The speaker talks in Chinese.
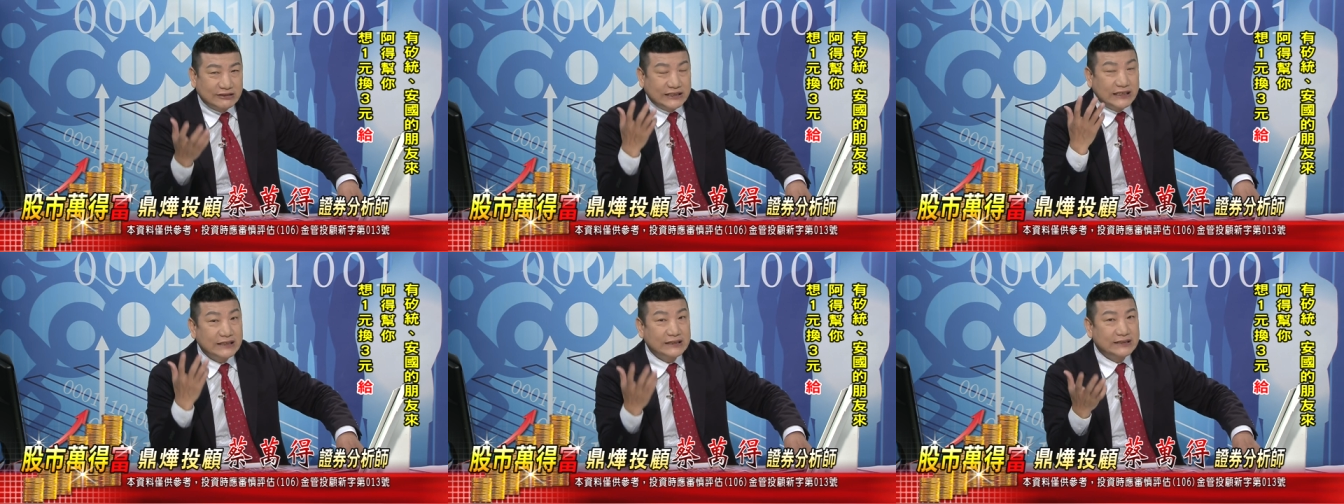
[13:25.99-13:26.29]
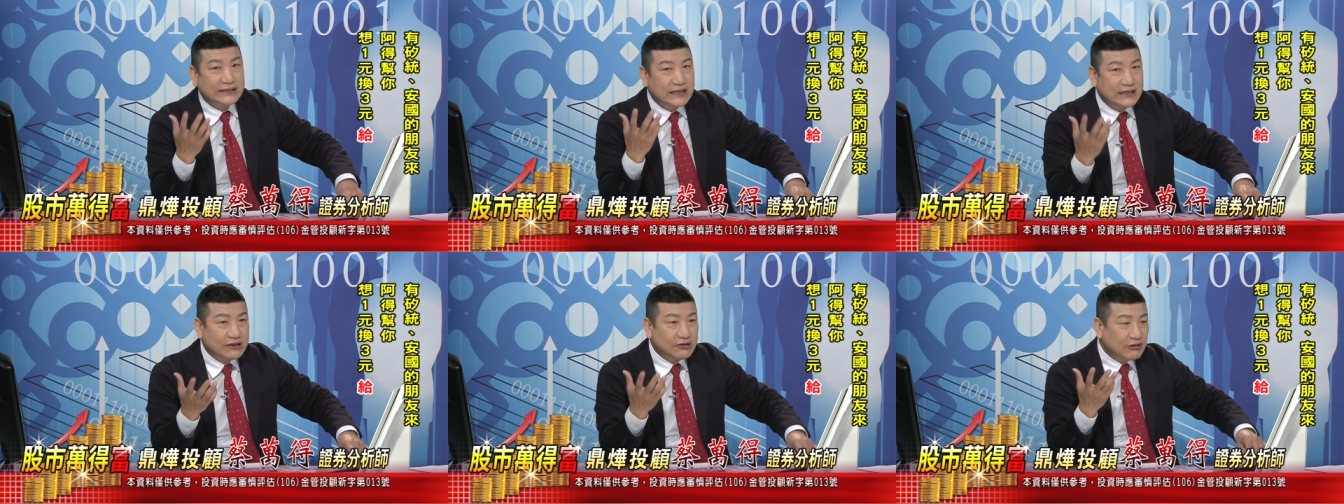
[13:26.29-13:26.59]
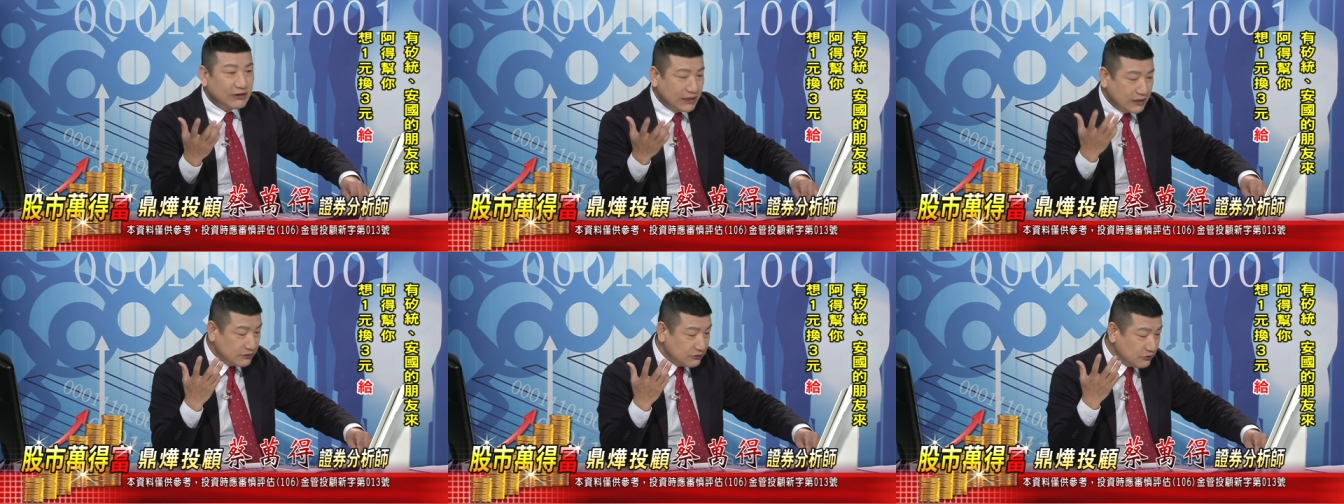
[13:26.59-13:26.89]
现阶
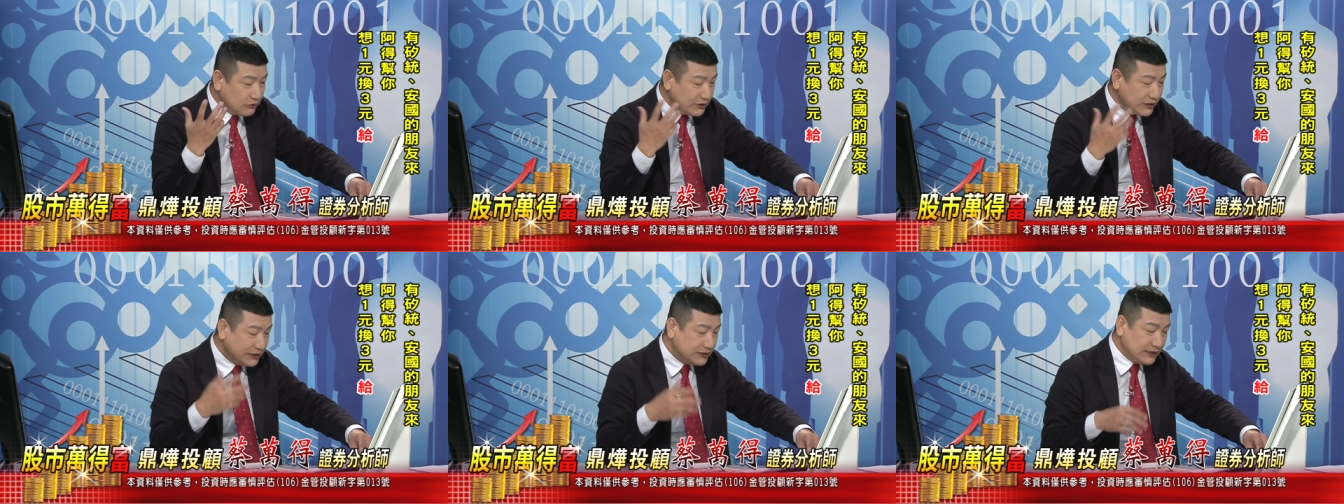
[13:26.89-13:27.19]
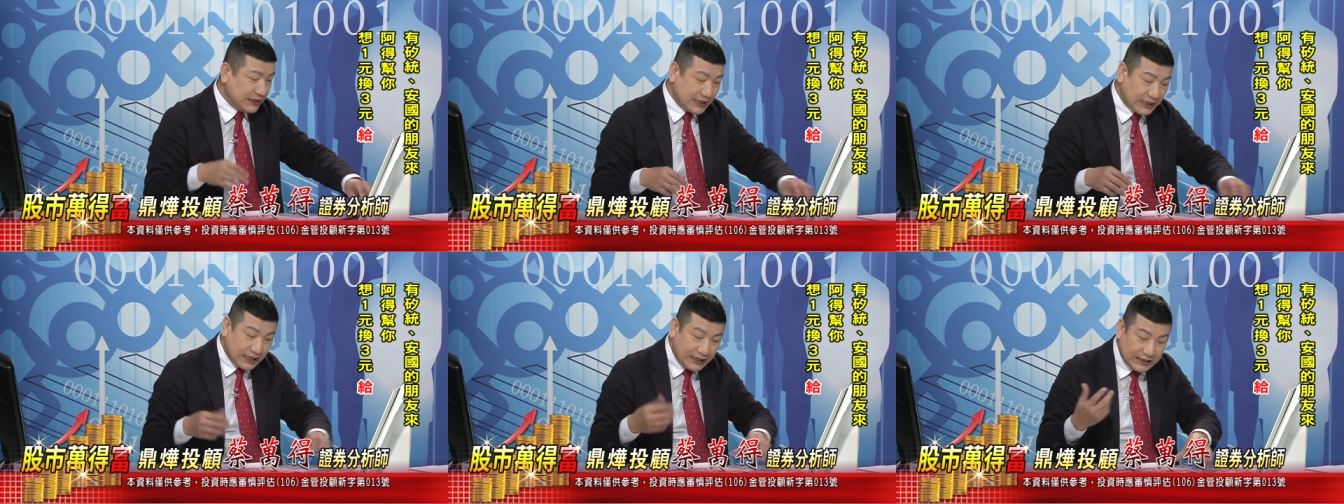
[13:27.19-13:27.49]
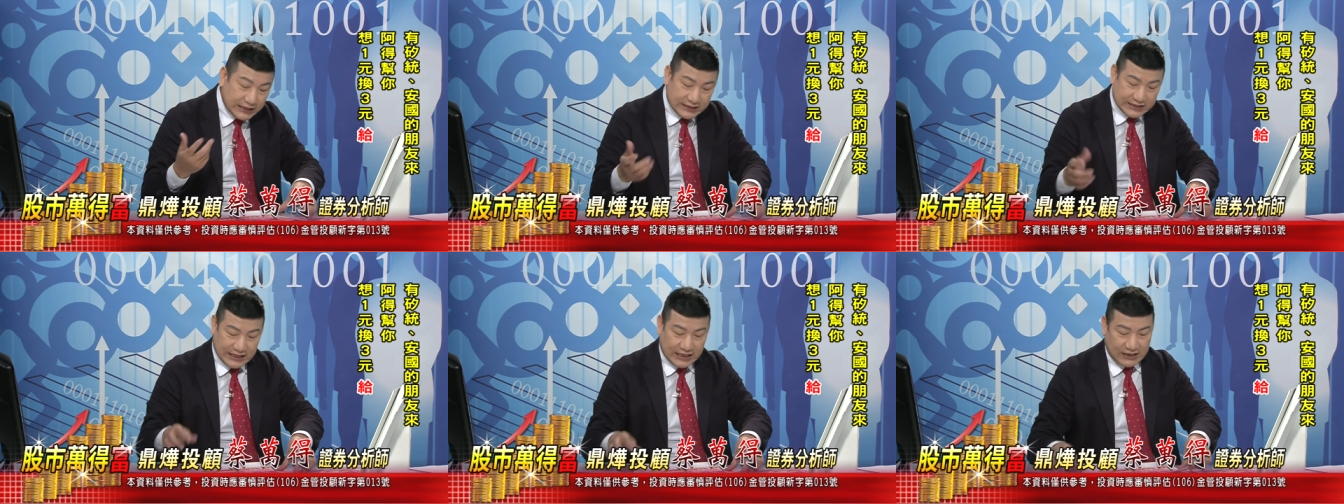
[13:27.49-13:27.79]
段很多人在
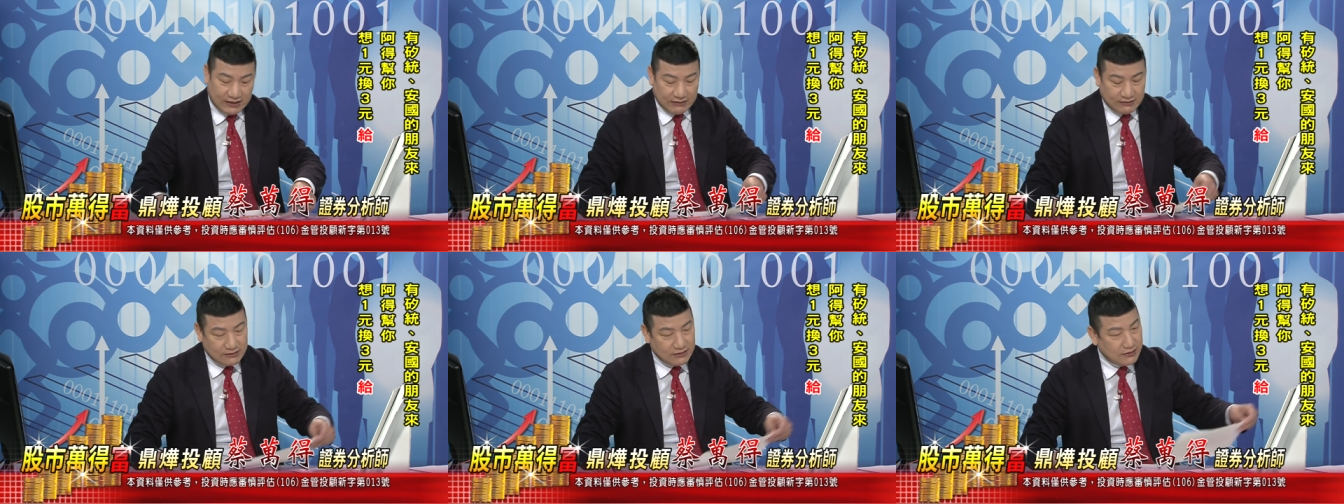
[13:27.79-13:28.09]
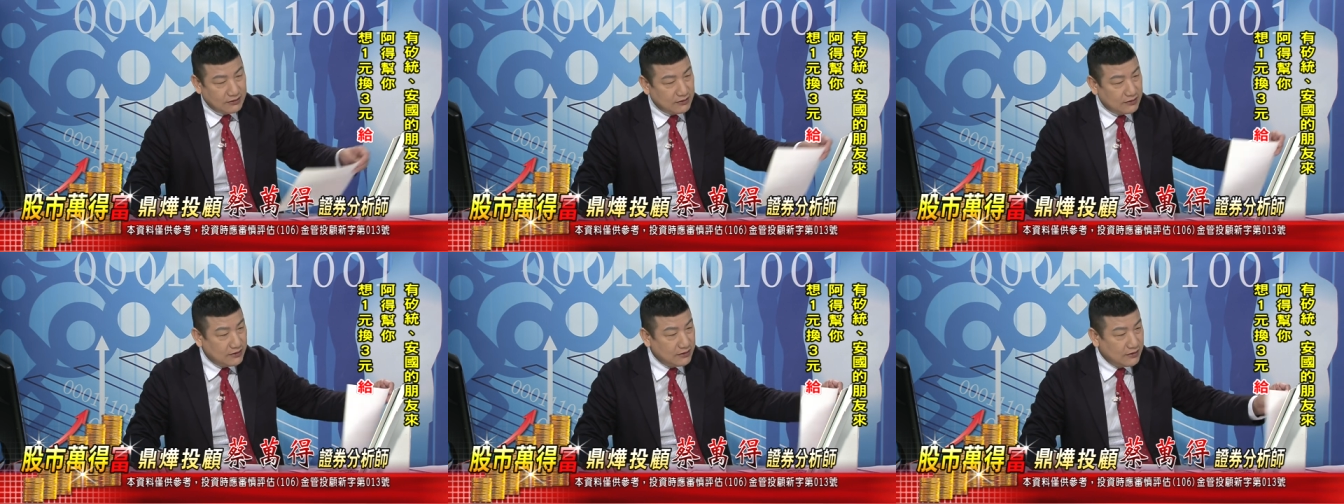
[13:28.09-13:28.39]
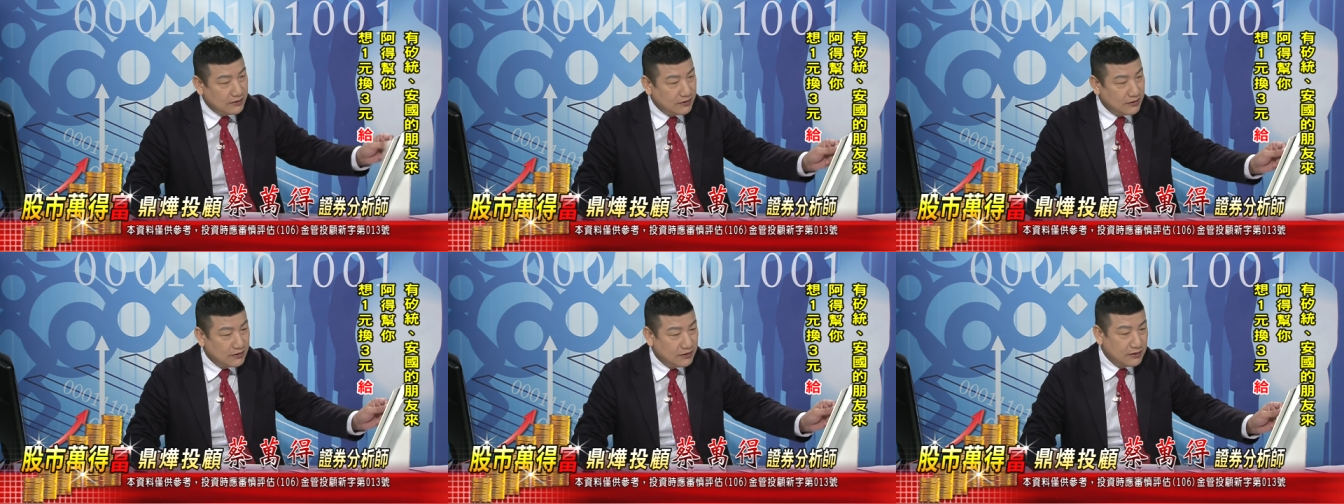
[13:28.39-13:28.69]
跟你讲，
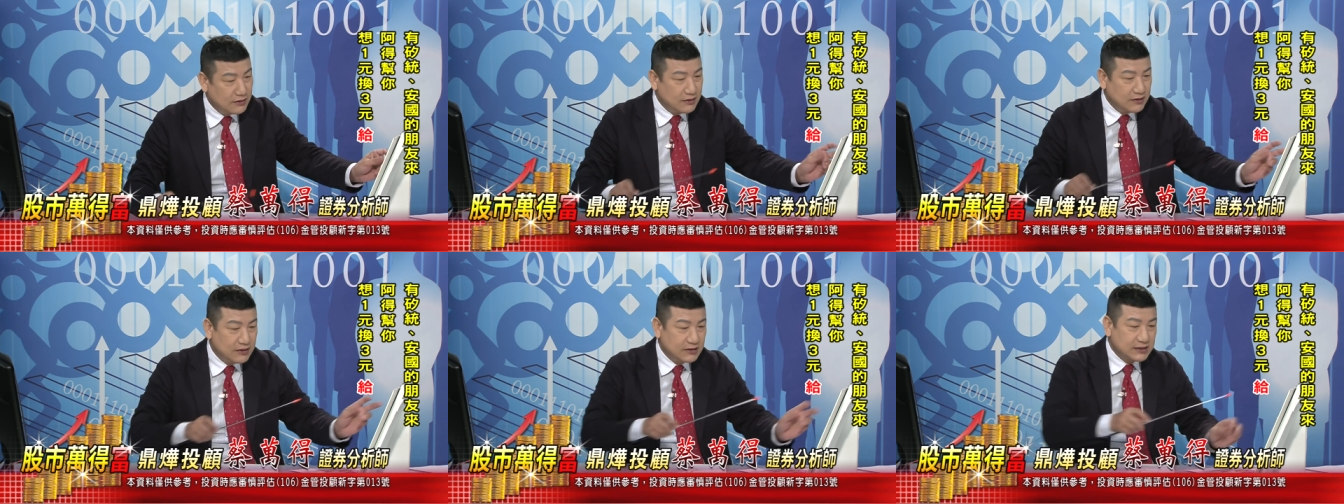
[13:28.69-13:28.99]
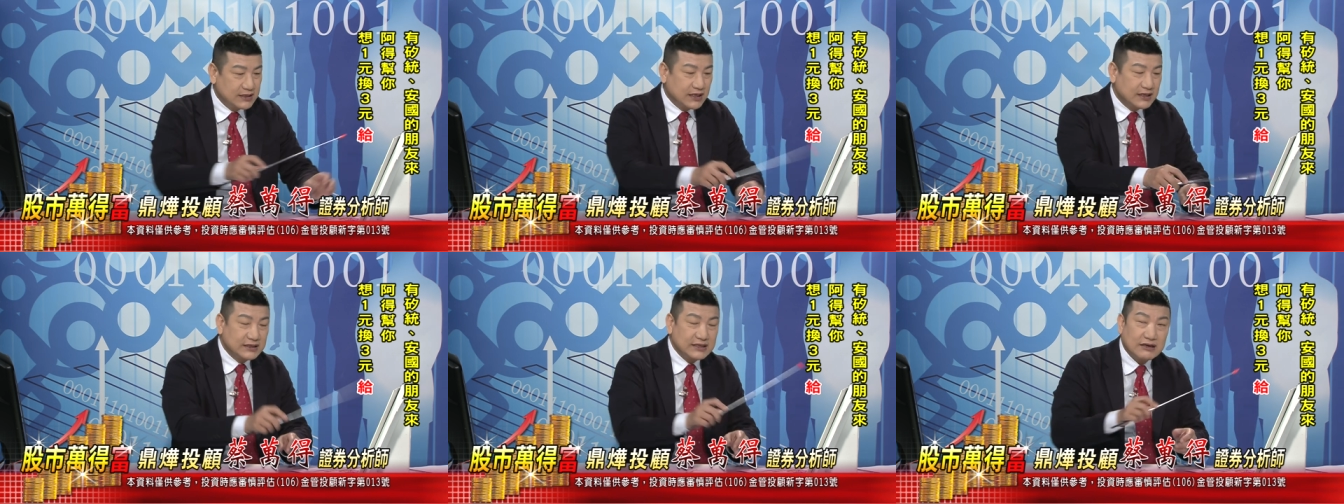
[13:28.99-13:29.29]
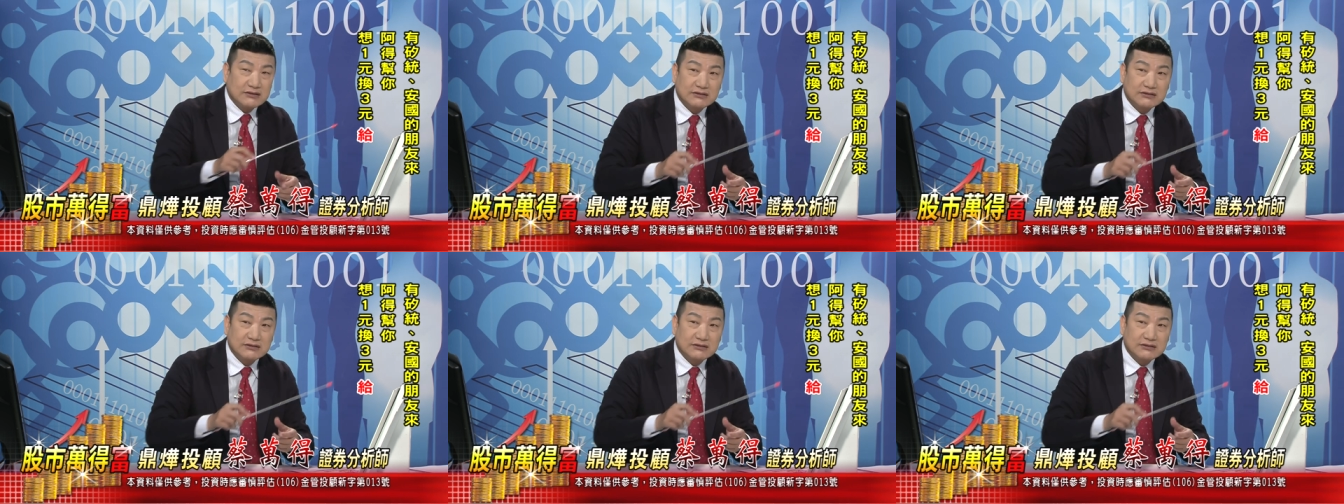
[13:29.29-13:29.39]
这个